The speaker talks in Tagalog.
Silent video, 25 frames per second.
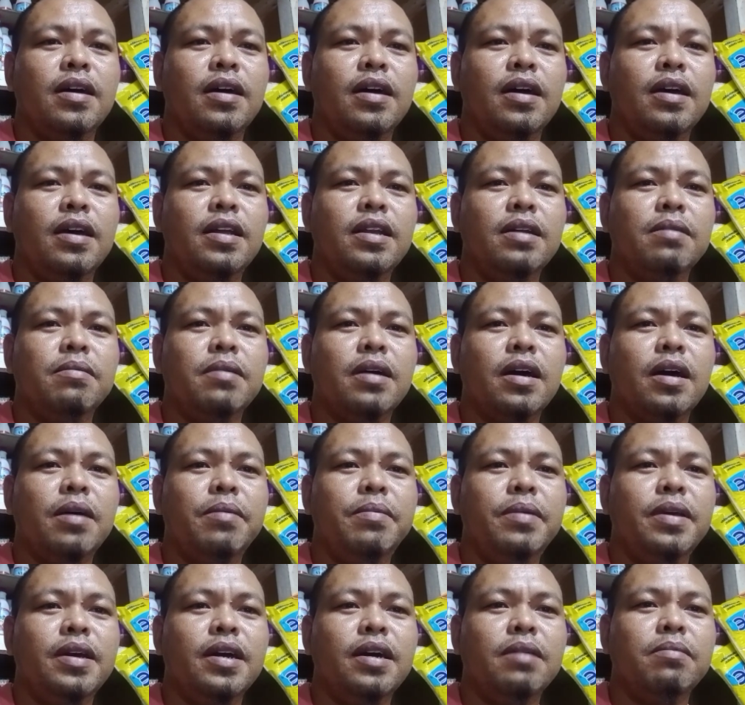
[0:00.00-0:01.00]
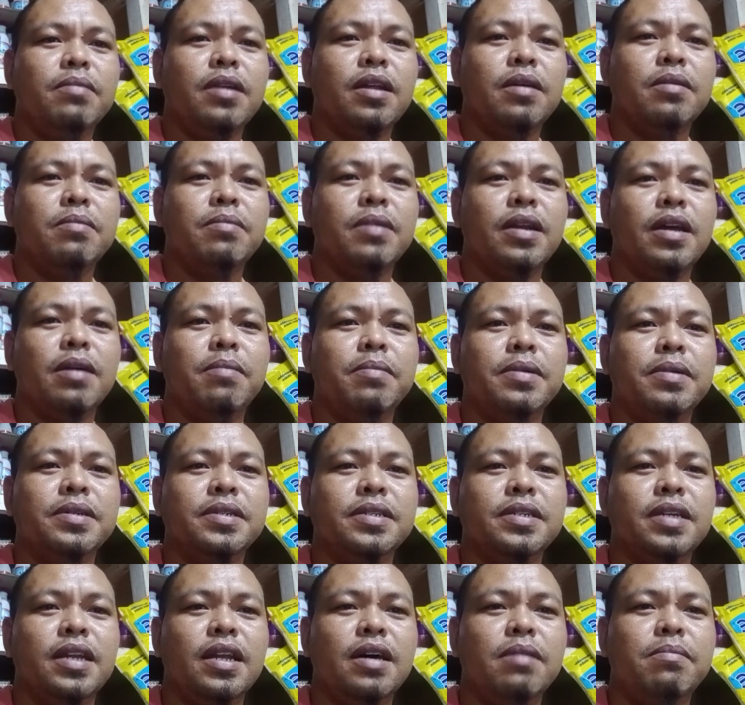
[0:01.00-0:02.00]
Ayun lang mga kaibigan, maraming maraming
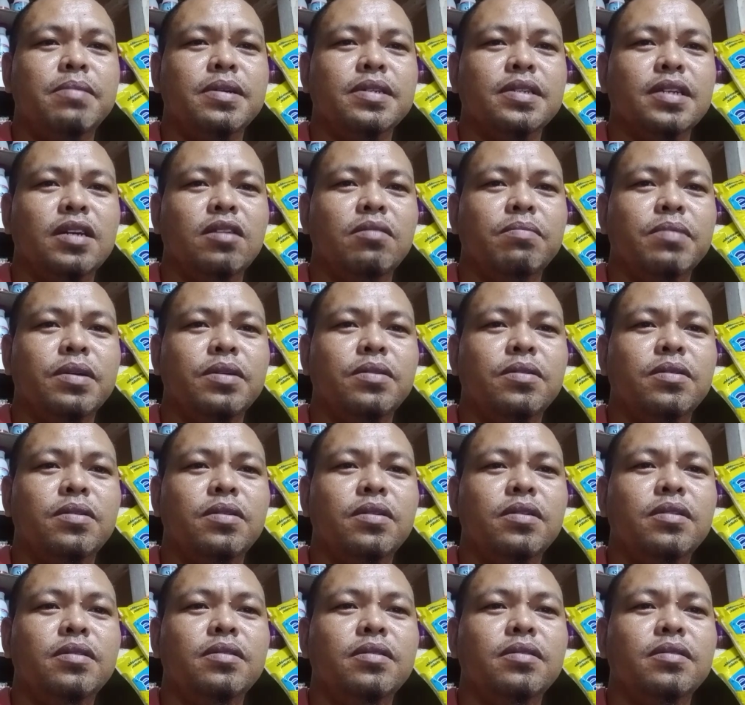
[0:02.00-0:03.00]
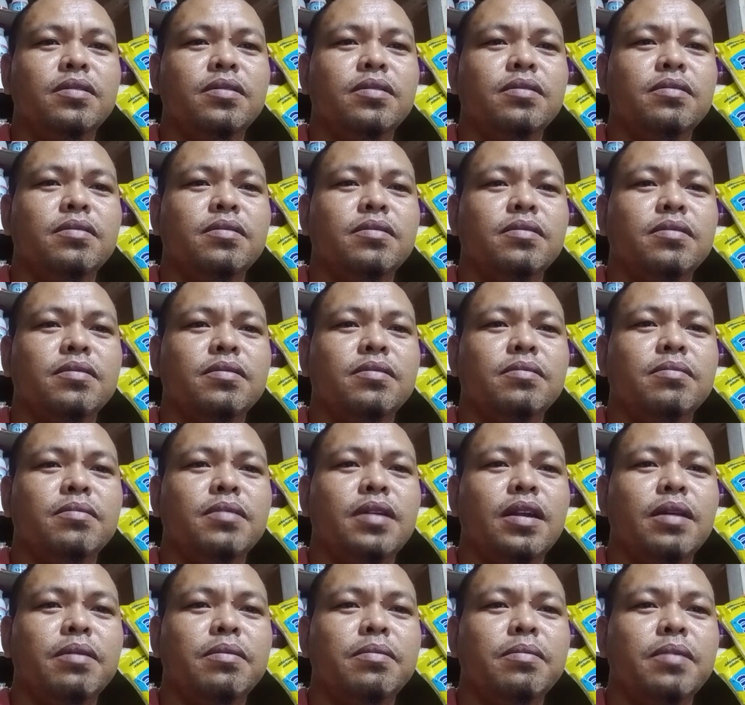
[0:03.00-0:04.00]
salamat sa inyong panonood.
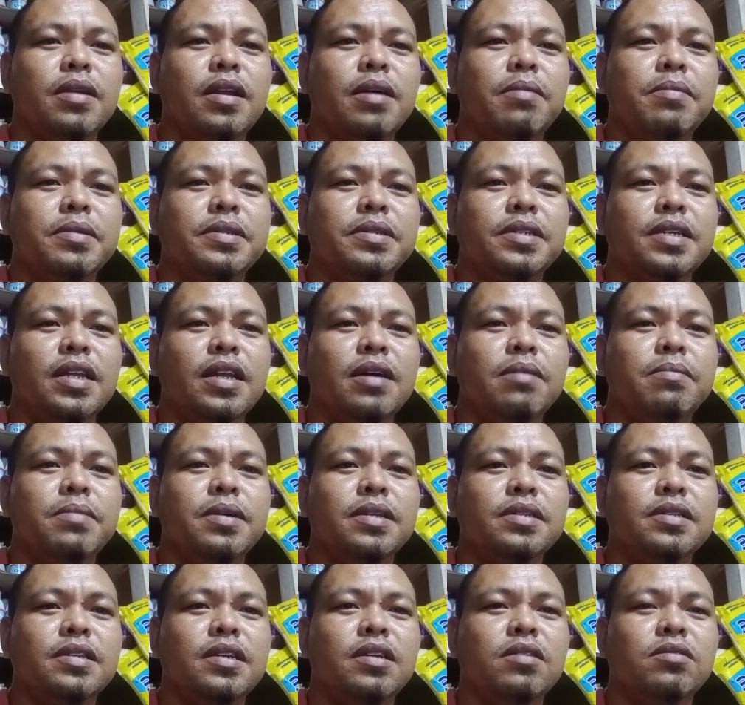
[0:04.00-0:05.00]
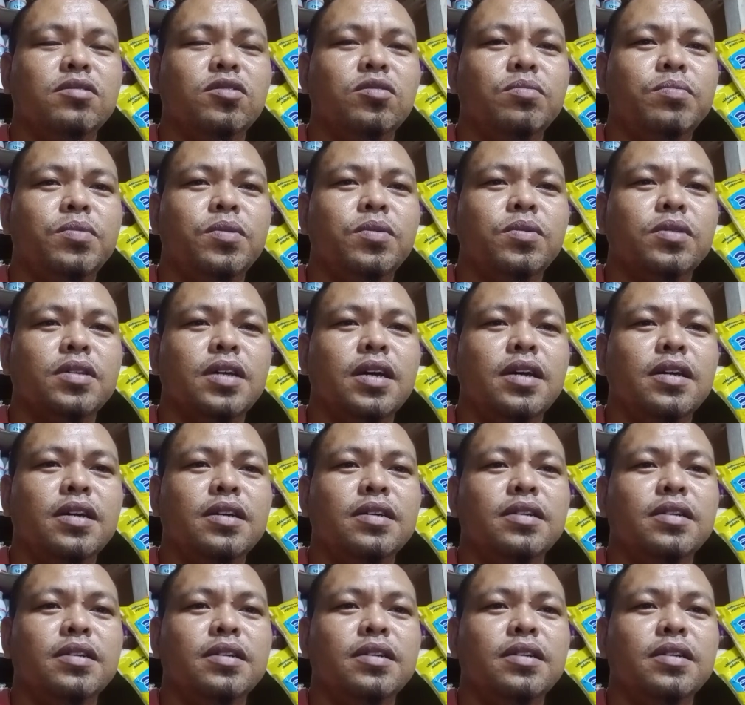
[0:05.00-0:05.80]
Maraming maraming salamat sa inyong suporta.